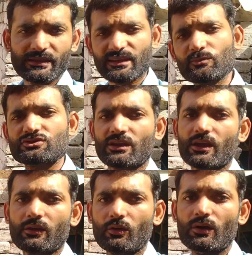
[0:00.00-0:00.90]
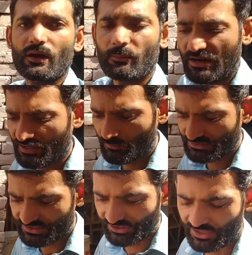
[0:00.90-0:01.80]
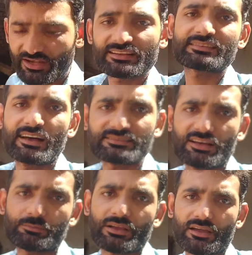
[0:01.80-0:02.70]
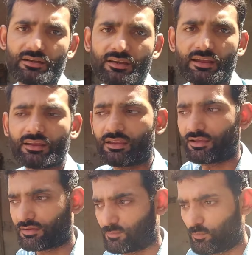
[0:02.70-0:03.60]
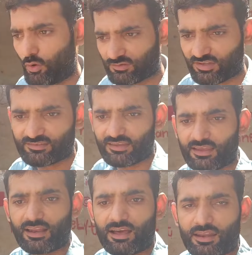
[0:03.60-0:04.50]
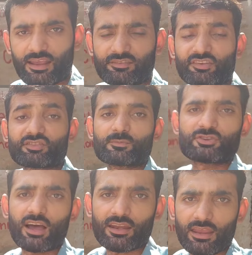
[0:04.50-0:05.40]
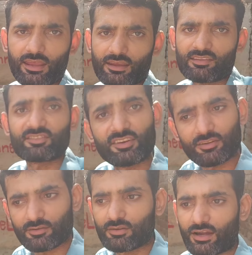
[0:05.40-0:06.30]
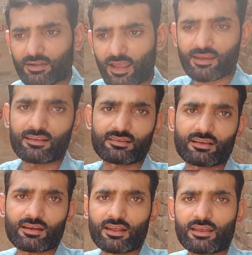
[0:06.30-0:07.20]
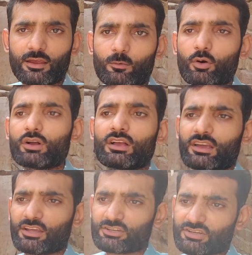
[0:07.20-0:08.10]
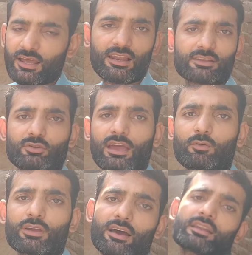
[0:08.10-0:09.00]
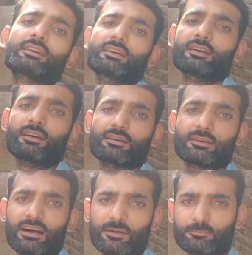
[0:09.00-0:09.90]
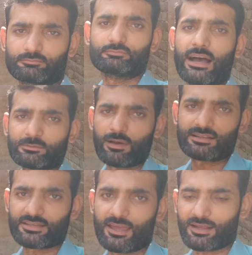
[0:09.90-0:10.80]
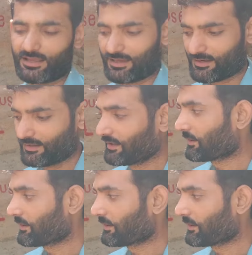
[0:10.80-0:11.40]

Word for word: कहते हैं मुझसे खेलो बाकी हम इसकी ट्रेनिंग साथ साथ में कर रहे हैं बॉल से ऐसे खिला रहे हैं ऐसे समझा रहे हैं कि शीट अटैक कैसे करना है ये वो इन जो है वो यार आ, बात मान जाएगा यार